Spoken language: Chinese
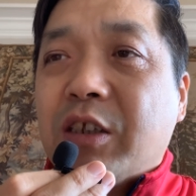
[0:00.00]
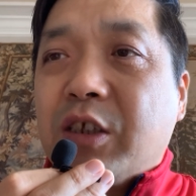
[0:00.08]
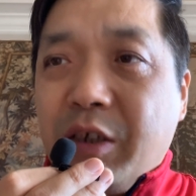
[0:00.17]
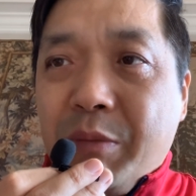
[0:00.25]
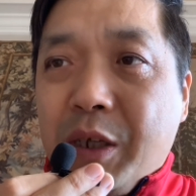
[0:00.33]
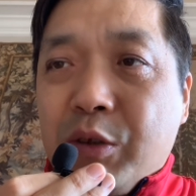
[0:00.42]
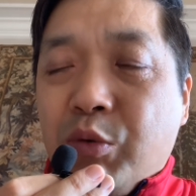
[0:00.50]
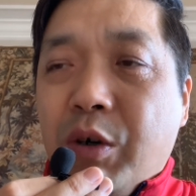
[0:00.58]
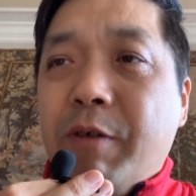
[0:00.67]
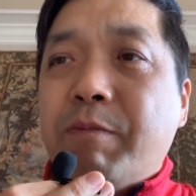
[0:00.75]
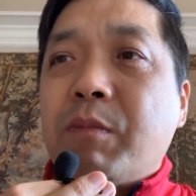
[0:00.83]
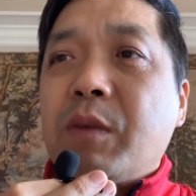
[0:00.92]
特别
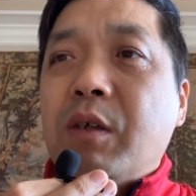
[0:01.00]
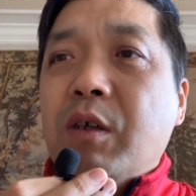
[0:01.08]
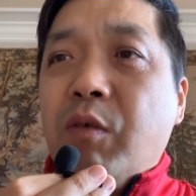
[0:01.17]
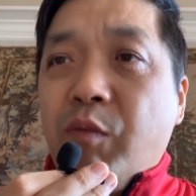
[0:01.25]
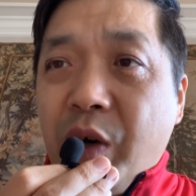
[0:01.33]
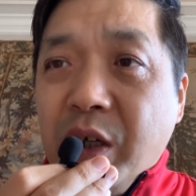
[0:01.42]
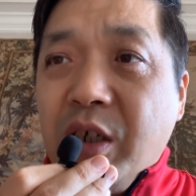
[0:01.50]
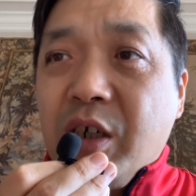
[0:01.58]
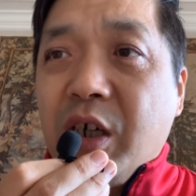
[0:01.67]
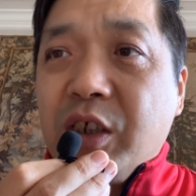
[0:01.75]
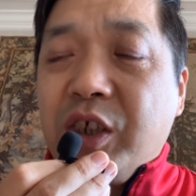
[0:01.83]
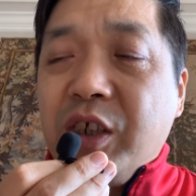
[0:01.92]
多。文
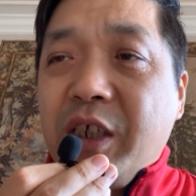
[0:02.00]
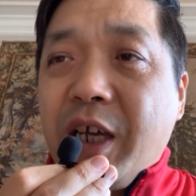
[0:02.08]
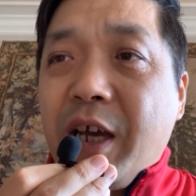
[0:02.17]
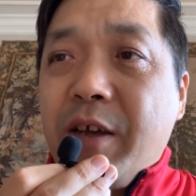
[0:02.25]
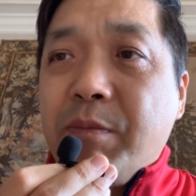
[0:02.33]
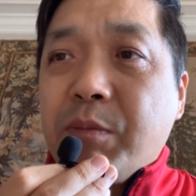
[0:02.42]
革期间